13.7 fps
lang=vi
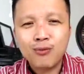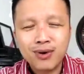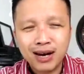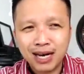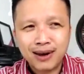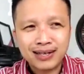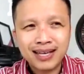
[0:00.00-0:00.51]
còn
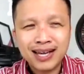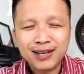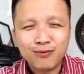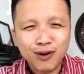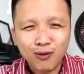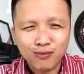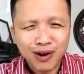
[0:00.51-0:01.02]
nếu không là các
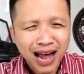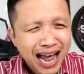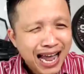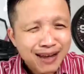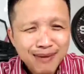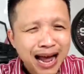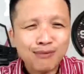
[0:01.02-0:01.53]
bạn thấy trong
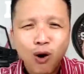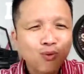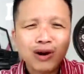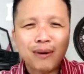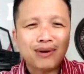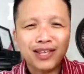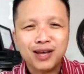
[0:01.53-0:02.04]
vòng hai
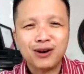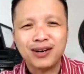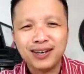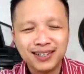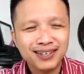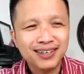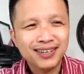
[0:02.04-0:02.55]
ba bốn năm
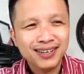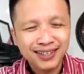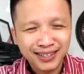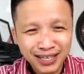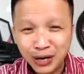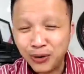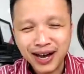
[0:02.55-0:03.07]
là nhiều
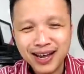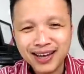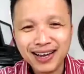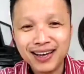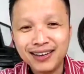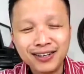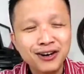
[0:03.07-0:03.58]

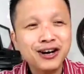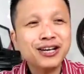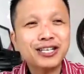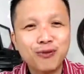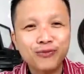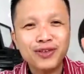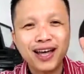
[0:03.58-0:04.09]
nhiều khi
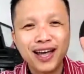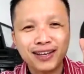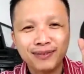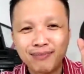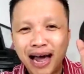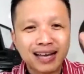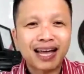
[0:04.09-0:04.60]
cưới
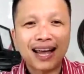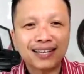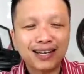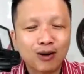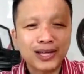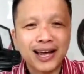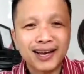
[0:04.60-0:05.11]
xong về
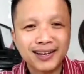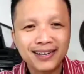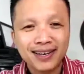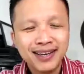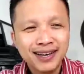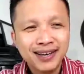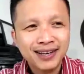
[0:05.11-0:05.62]
3 tháng 6
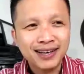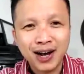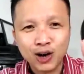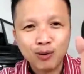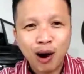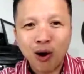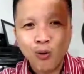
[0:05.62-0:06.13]
tháng
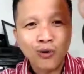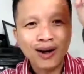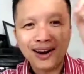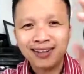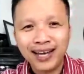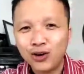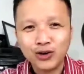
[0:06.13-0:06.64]
vợ có
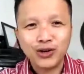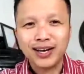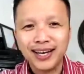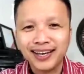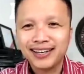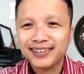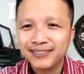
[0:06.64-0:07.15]
bầu là
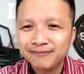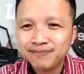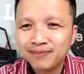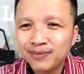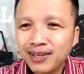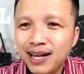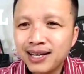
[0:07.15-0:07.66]
thấy có chuyện liền
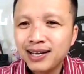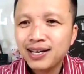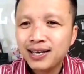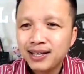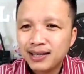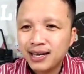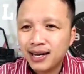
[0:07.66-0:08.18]

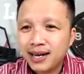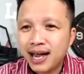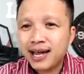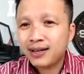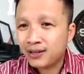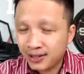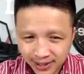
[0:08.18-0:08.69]
ok
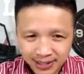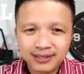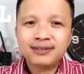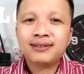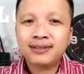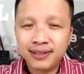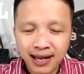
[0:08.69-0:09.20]
thì ở đây